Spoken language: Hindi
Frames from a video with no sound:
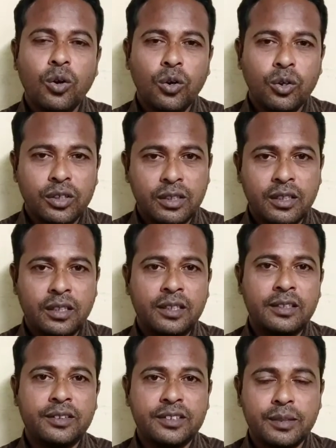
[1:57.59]
और
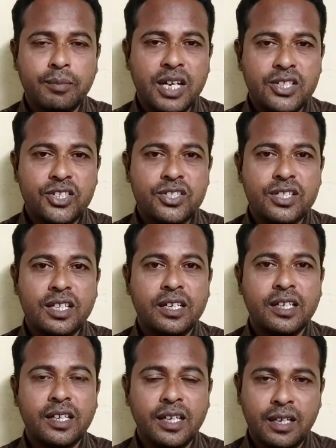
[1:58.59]
इनसे बातचीत
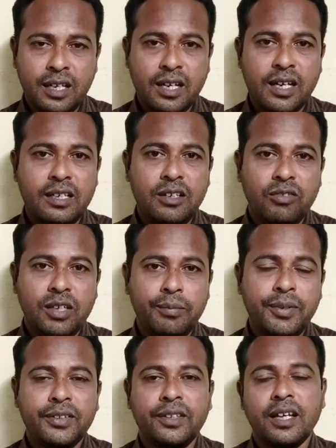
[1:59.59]
चल रही है हाई लेवल
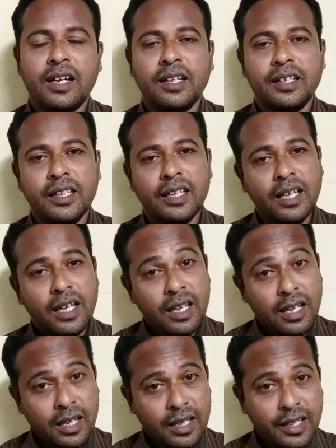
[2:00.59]
पे ताकि ये
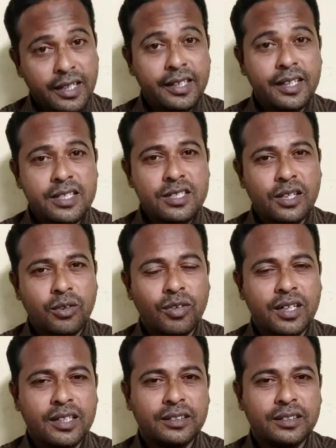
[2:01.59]
इंडियन सर्वर